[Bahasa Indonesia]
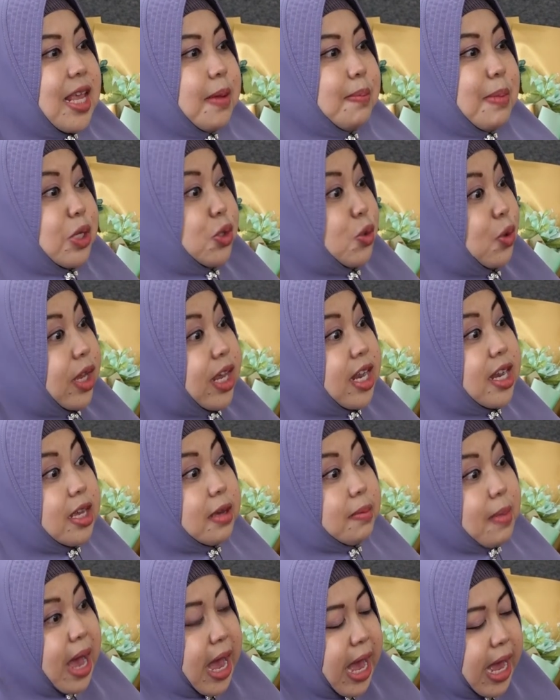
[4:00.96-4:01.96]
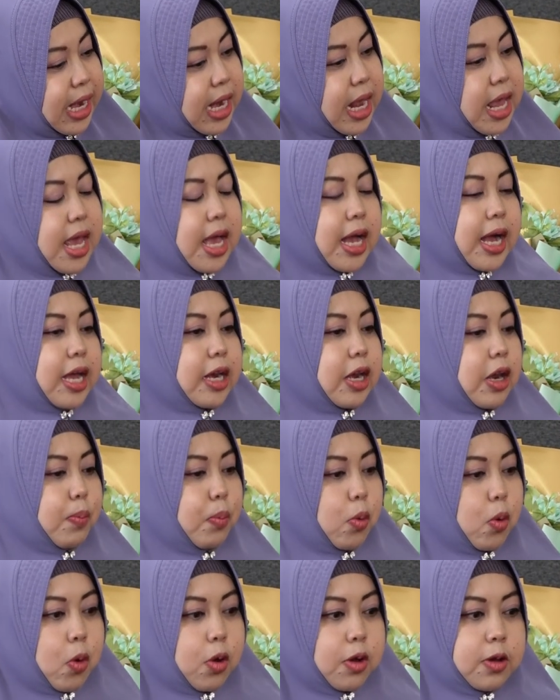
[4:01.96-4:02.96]
Ah, masukin okay. ke bahan karena
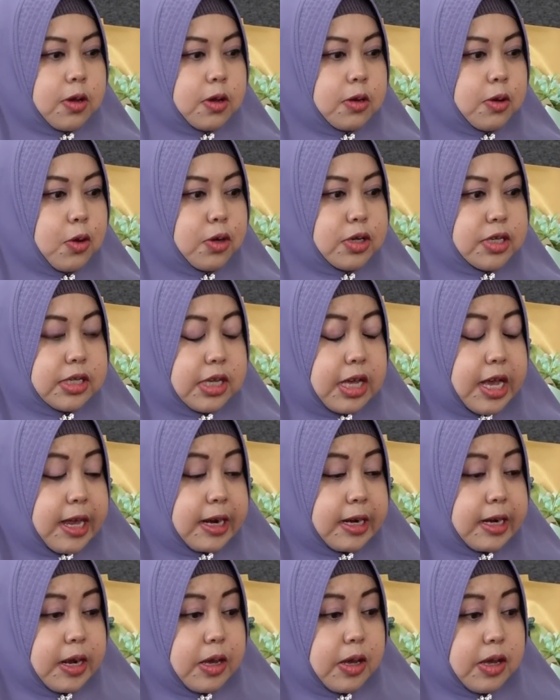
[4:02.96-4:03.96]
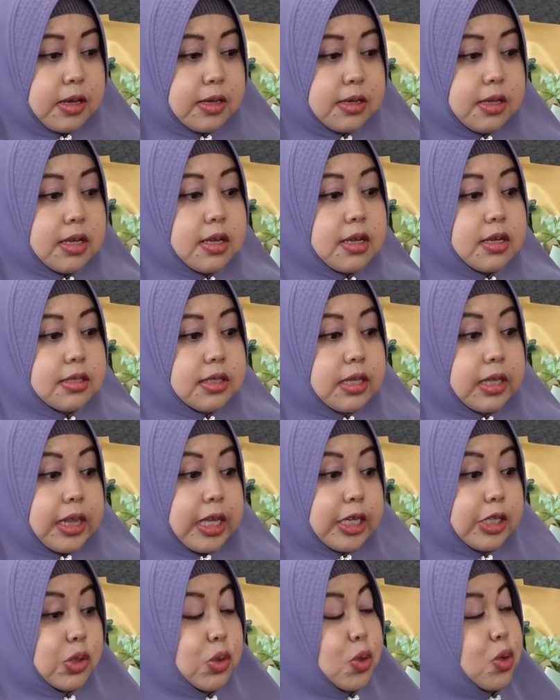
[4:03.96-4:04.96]
uh, eh, kondi, karena si
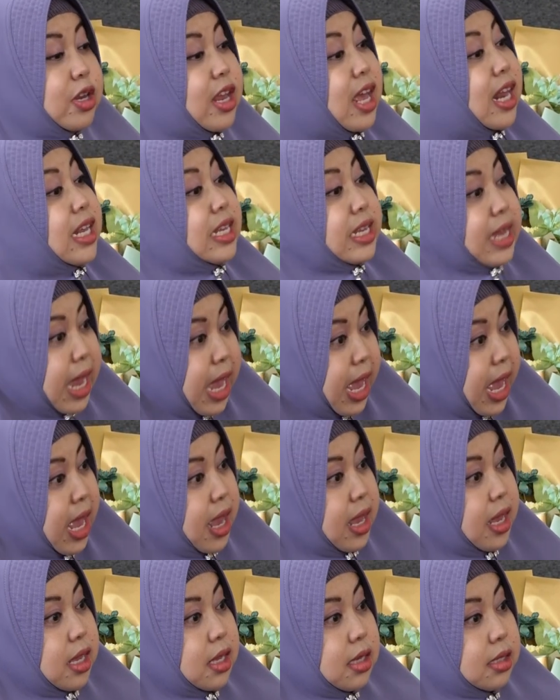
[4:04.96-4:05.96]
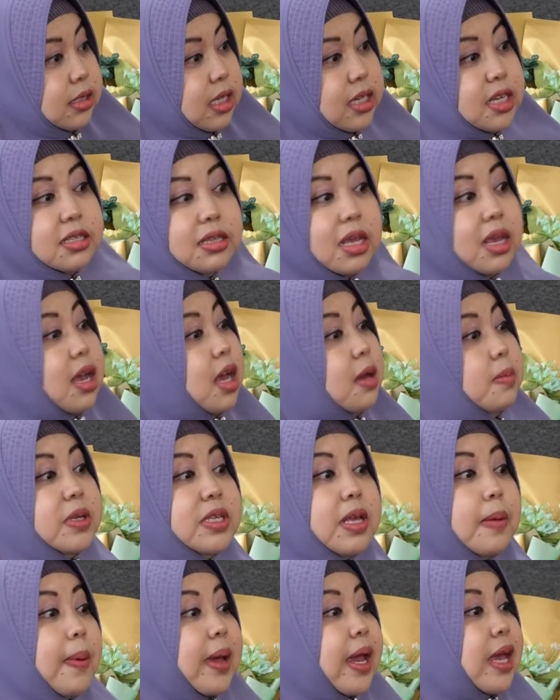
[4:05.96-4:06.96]
teksturnya renyah jadi saya nggak
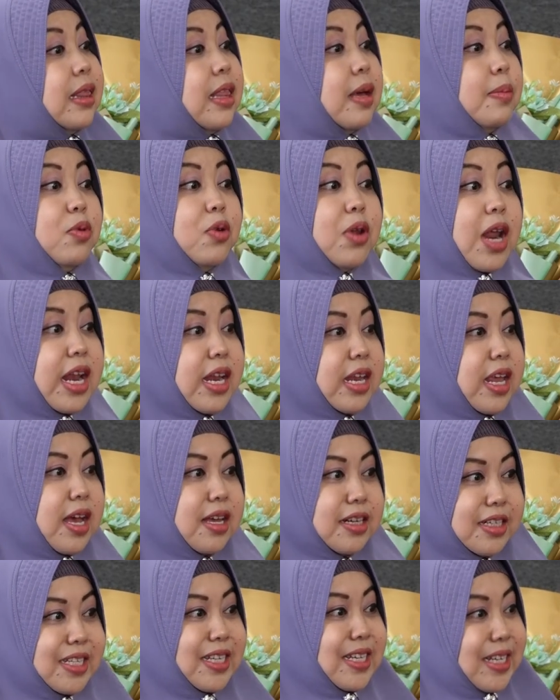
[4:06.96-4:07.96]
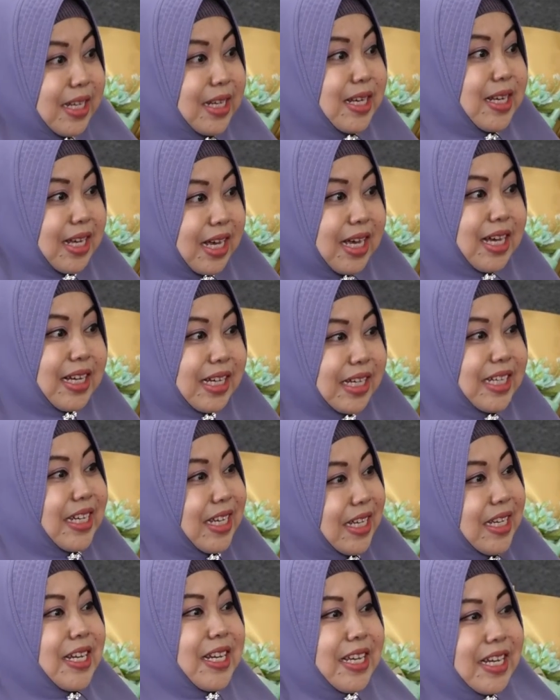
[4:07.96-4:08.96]
bisa pakai taburan yang di
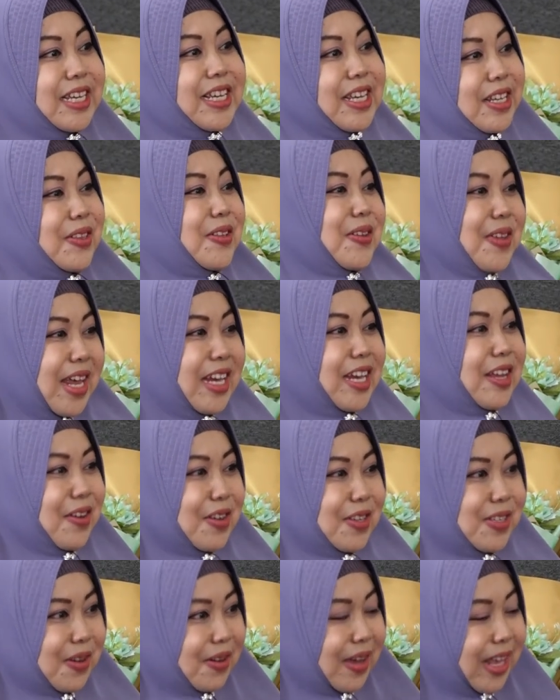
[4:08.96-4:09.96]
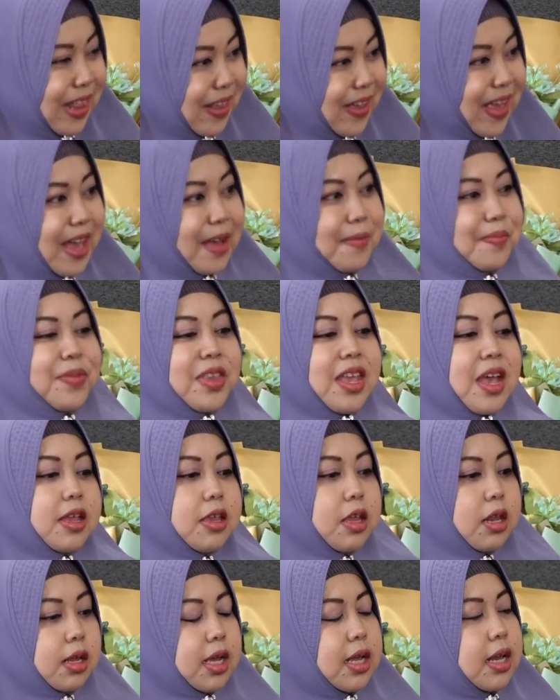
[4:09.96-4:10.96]
oh, di gitu yang yeah. dikocok gitu ya
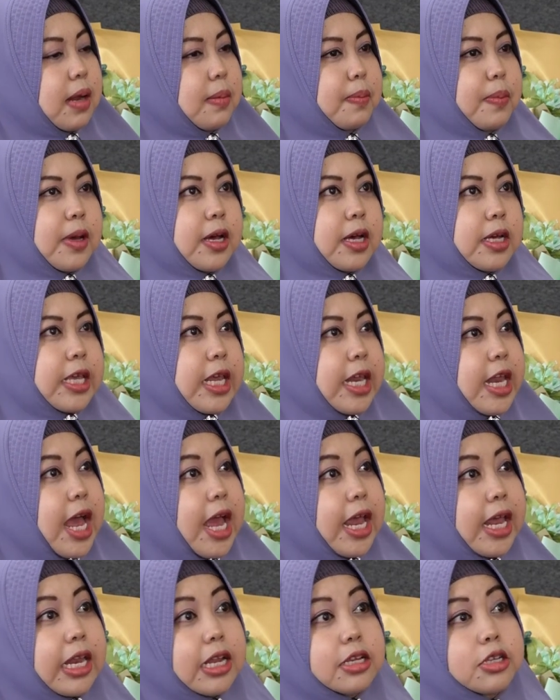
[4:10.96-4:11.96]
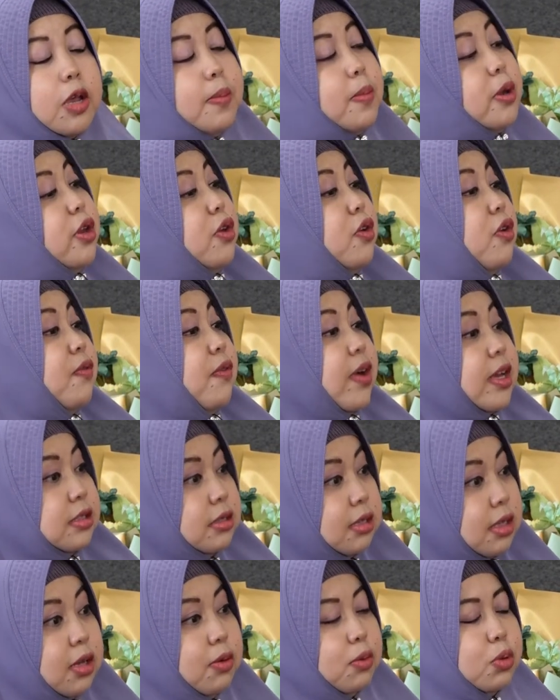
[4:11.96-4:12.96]
jadi kenapa uh, jadi akhirnya saya
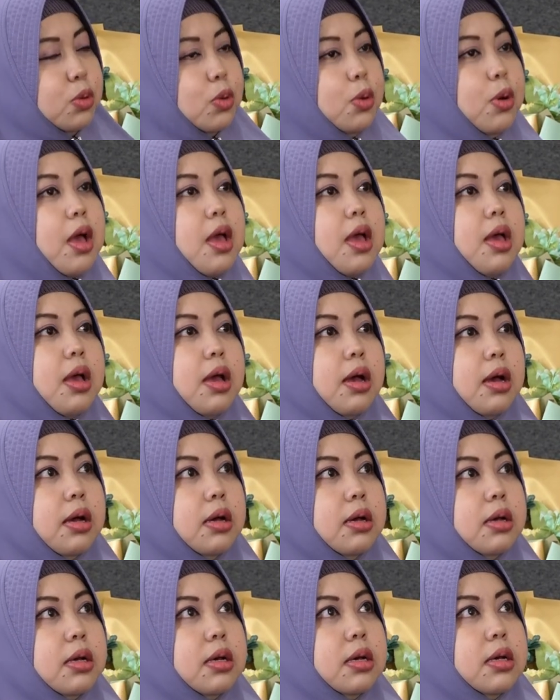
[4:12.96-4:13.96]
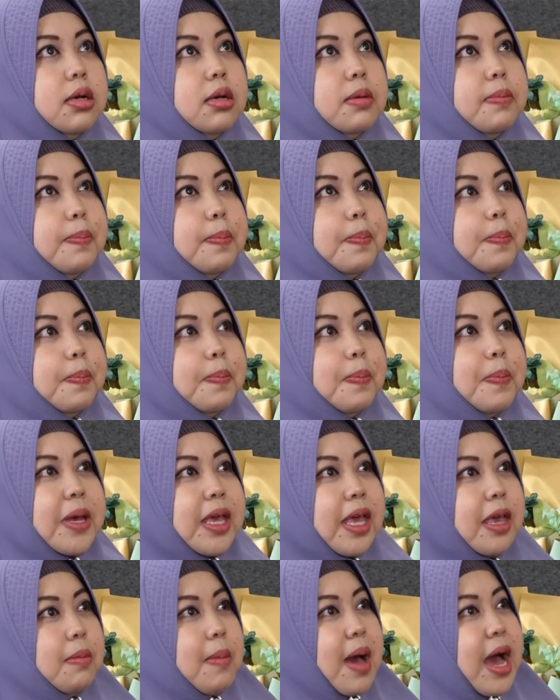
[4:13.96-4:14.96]
berinovasi untuk uh,
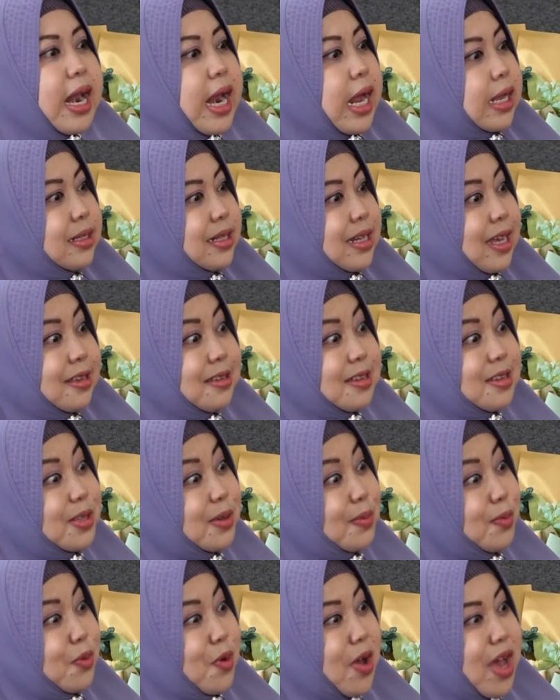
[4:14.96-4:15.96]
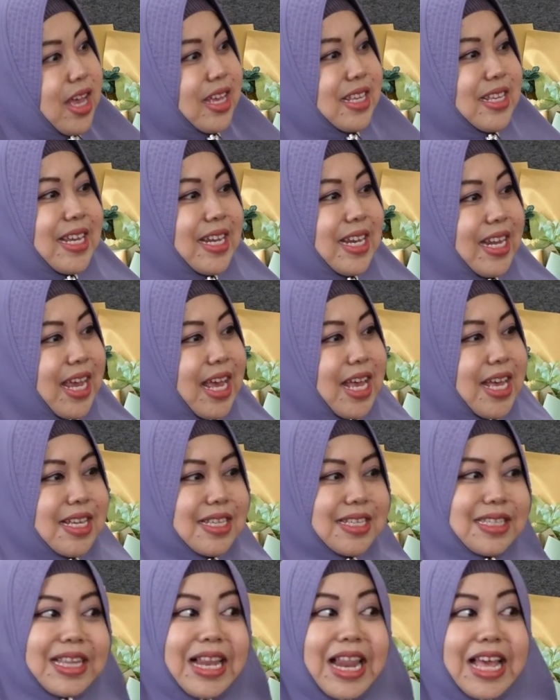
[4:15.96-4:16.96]
pakai bahan asli aja semua jadi
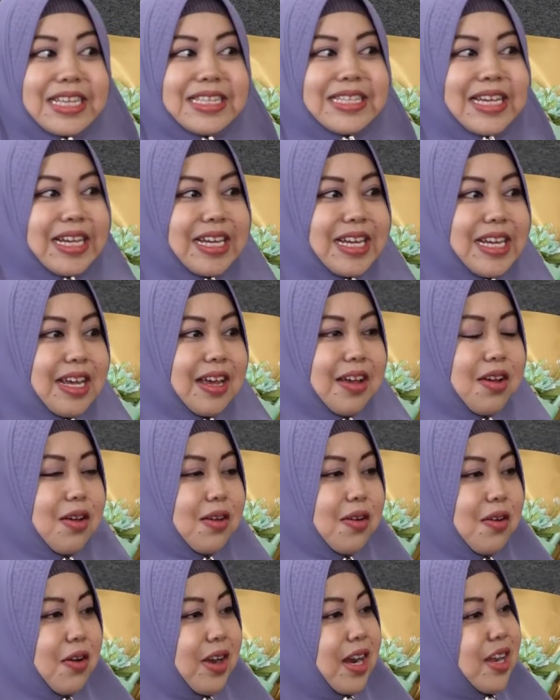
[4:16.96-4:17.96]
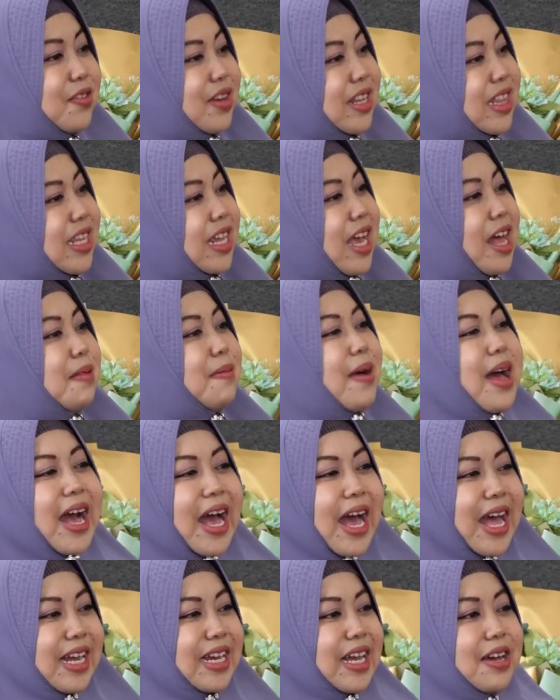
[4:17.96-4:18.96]
setelah jadi orang udah tinggal
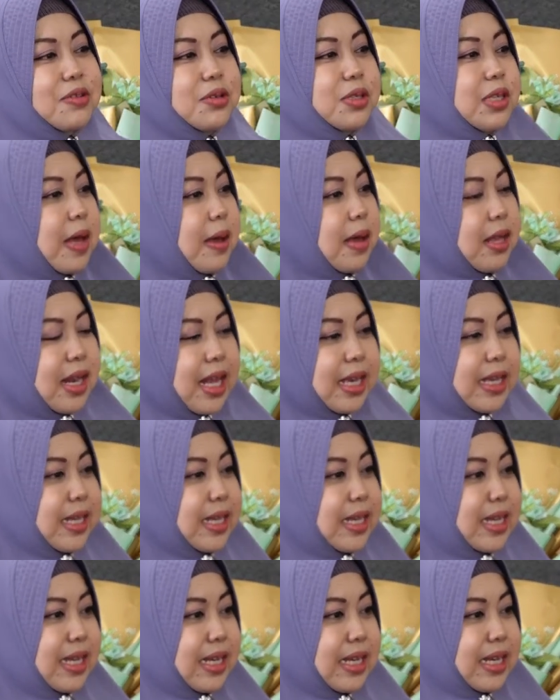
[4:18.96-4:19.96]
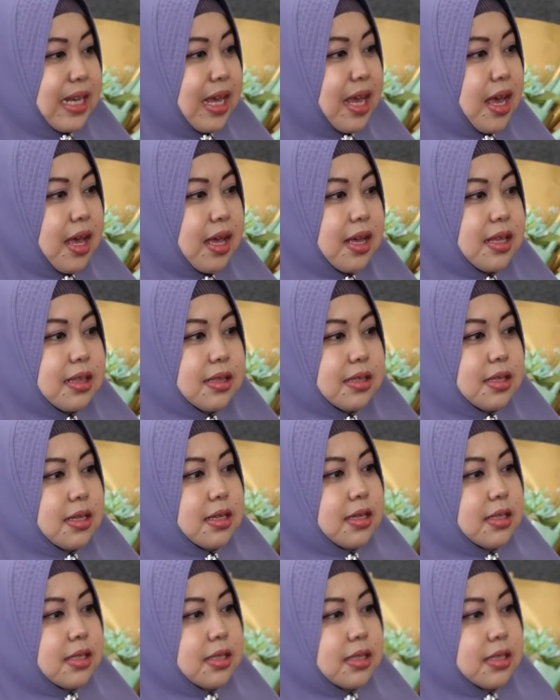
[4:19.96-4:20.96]
makan nggak usah lagi di
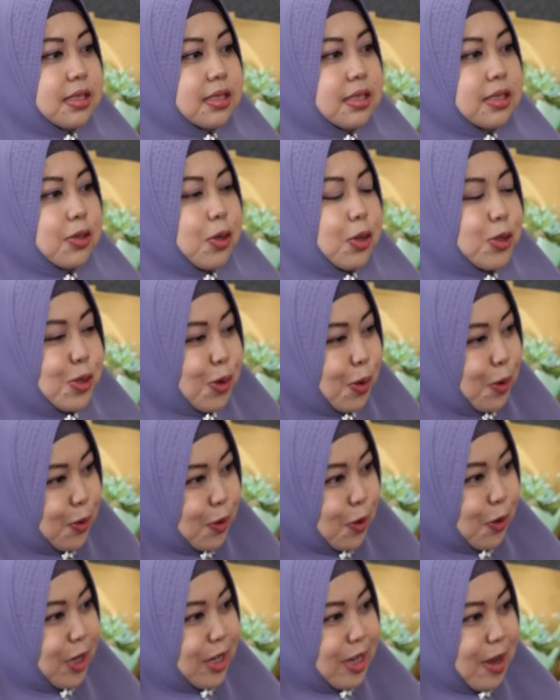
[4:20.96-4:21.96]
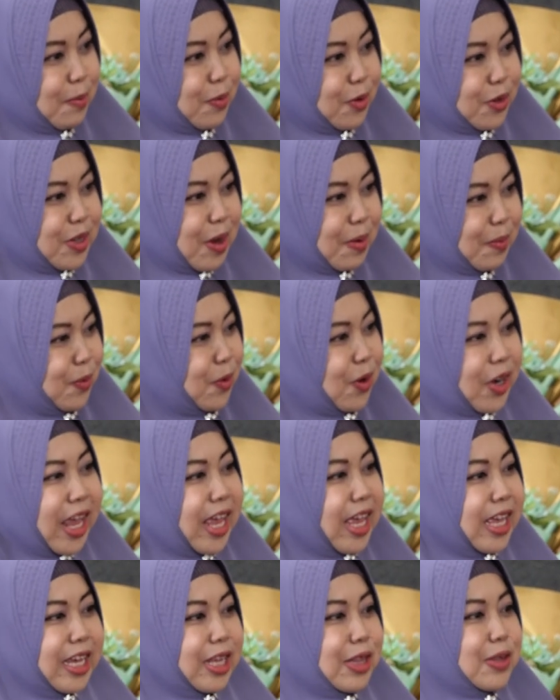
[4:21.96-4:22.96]
uh, kocok-kocok dicampur-campur mm
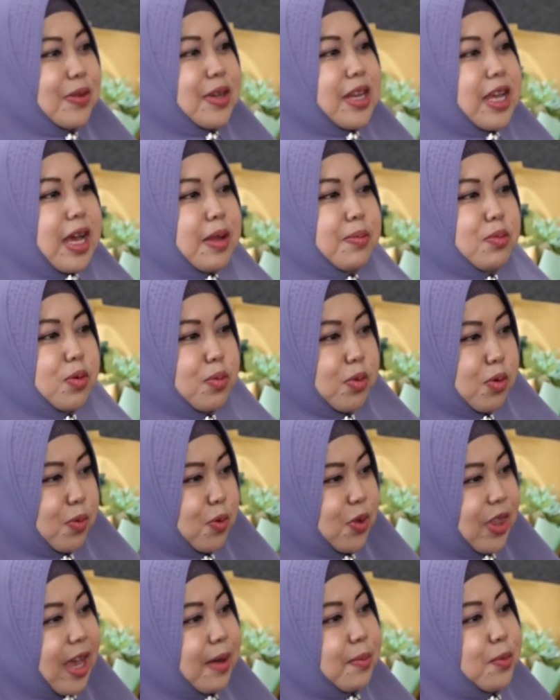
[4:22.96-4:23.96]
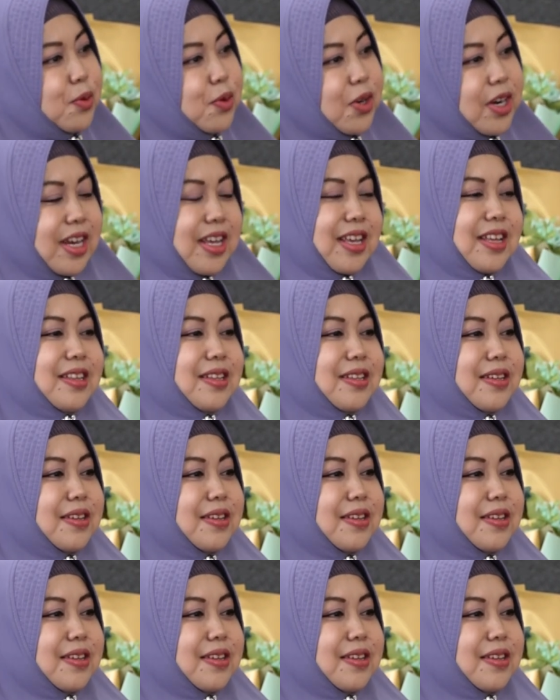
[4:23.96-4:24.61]
-hmm. kayak gitu dengan bumbu-bumbu tabur. Gitu. Jadi